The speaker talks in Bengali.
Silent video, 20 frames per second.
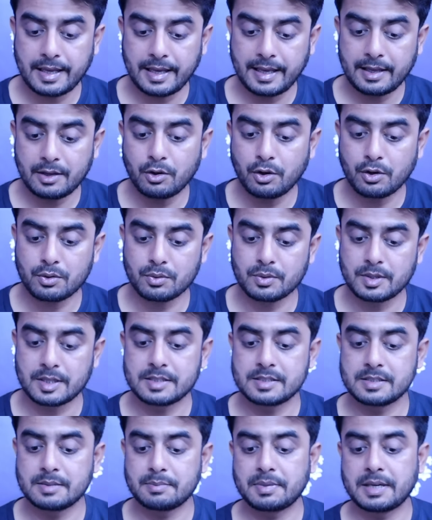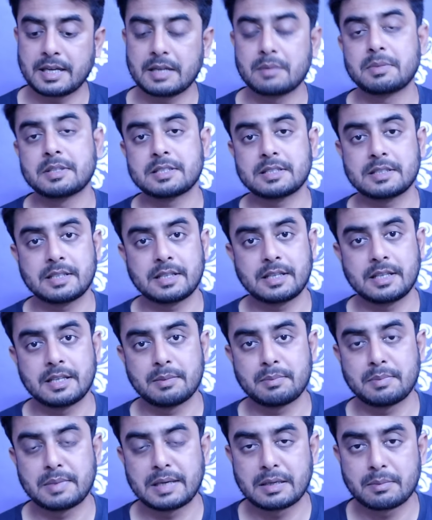এই ঘটনা যে প্রাণ বাঁচাতে
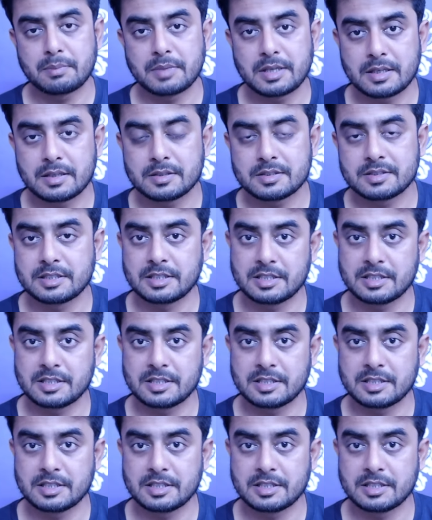গিয়ে মিয়ানমারের